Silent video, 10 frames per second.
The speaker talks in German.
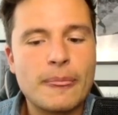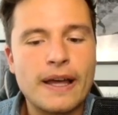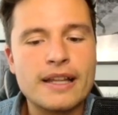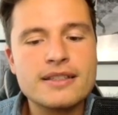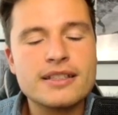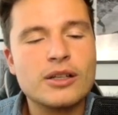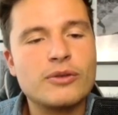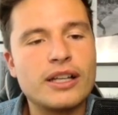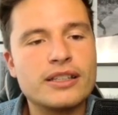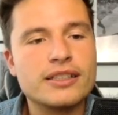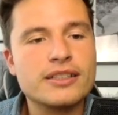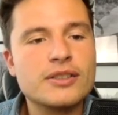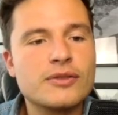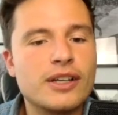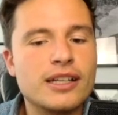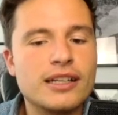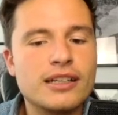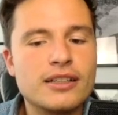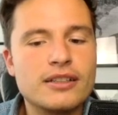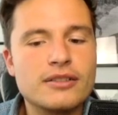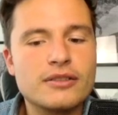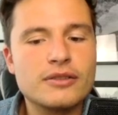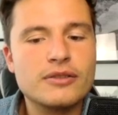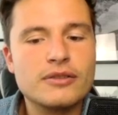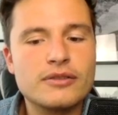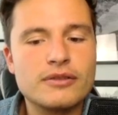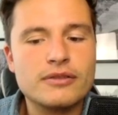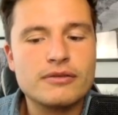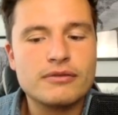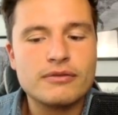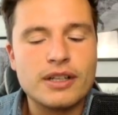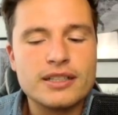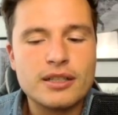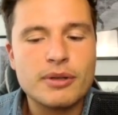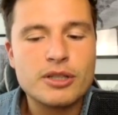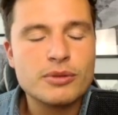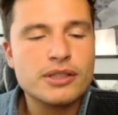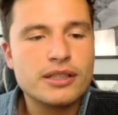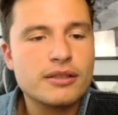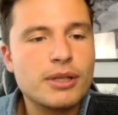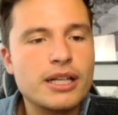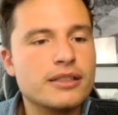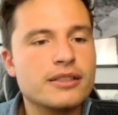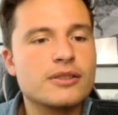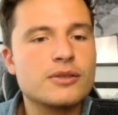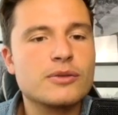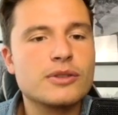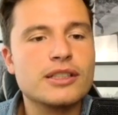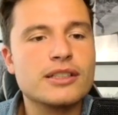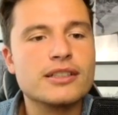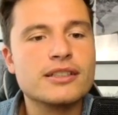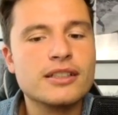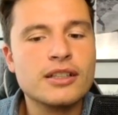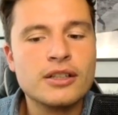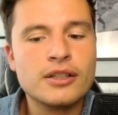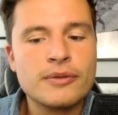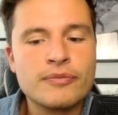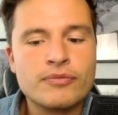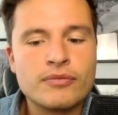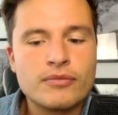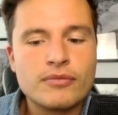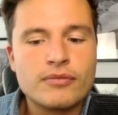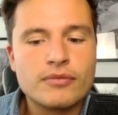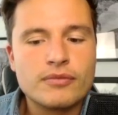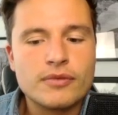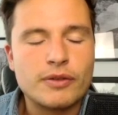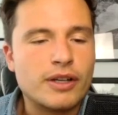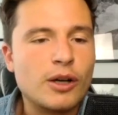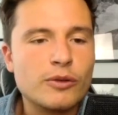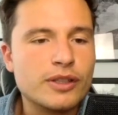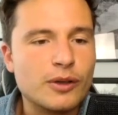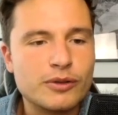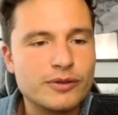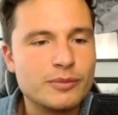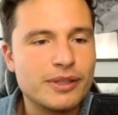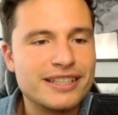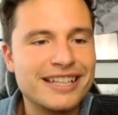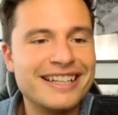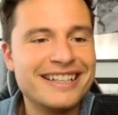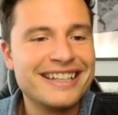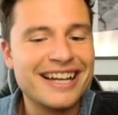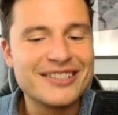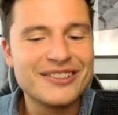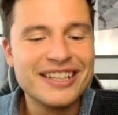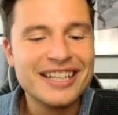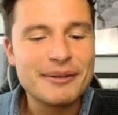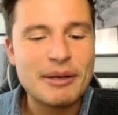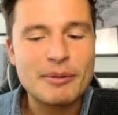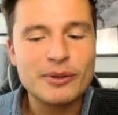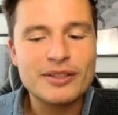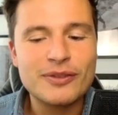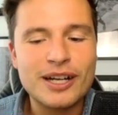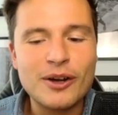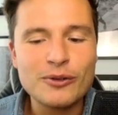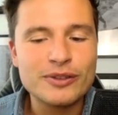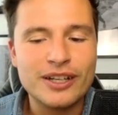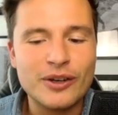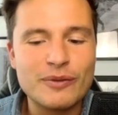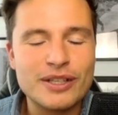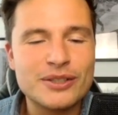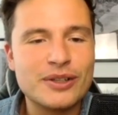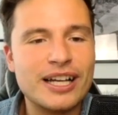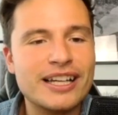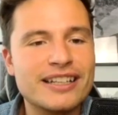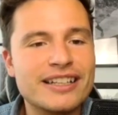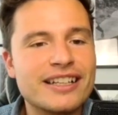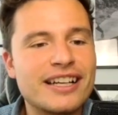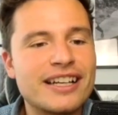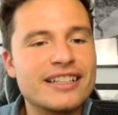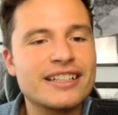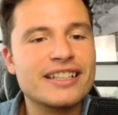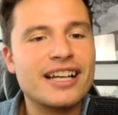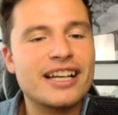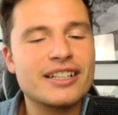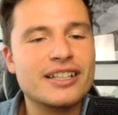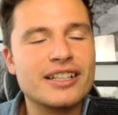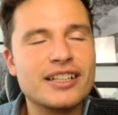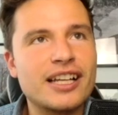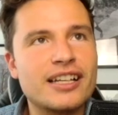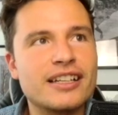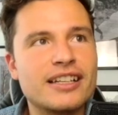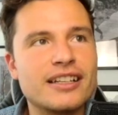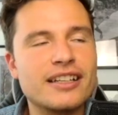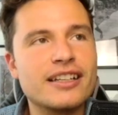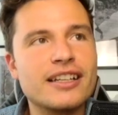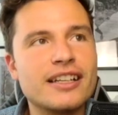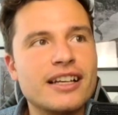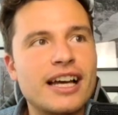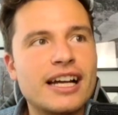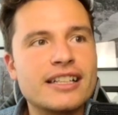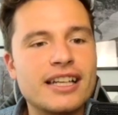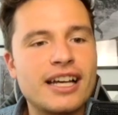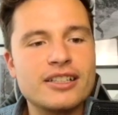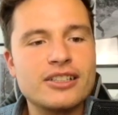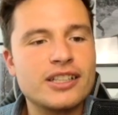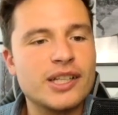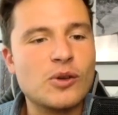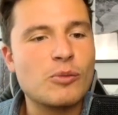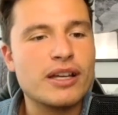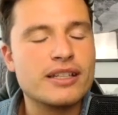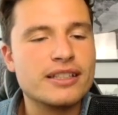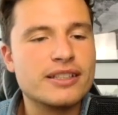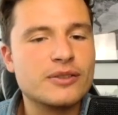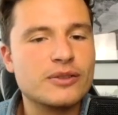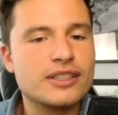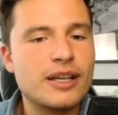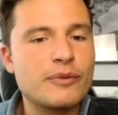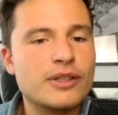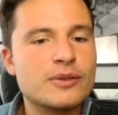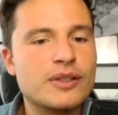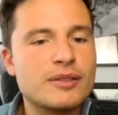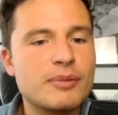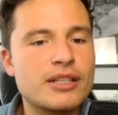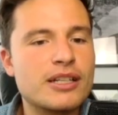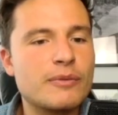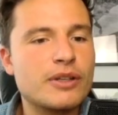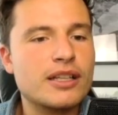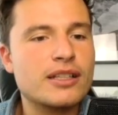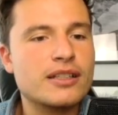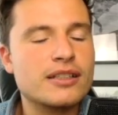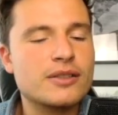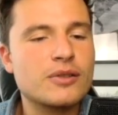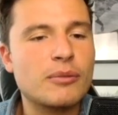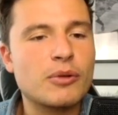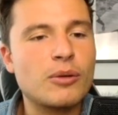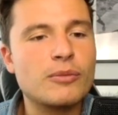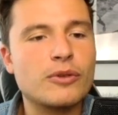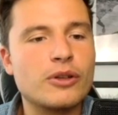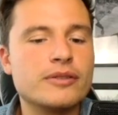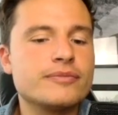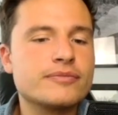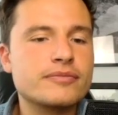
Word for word: anziehend auf andere ist, weil, weil dieser Mensch mit sich im Reinen ist, zufrieden ist es verkauft auch viel, viel besser. Also da merkt man auch, dass Verkaufen dann auch einfach so kein, kein, kein, kein Akt der Anstrengung mehr ist. So es ist einfach so, dass Menschen einfach dann zu einem kommen wollen.